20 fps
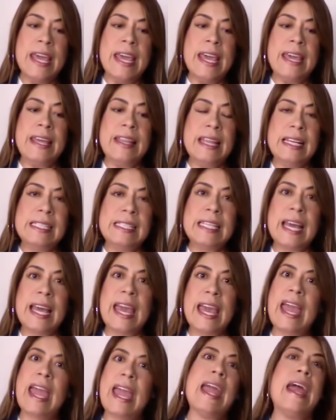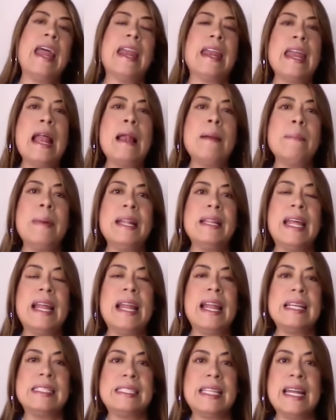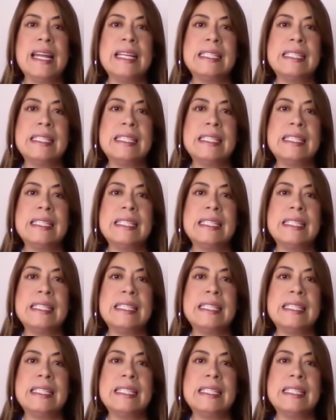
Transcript: y dice que realmente la están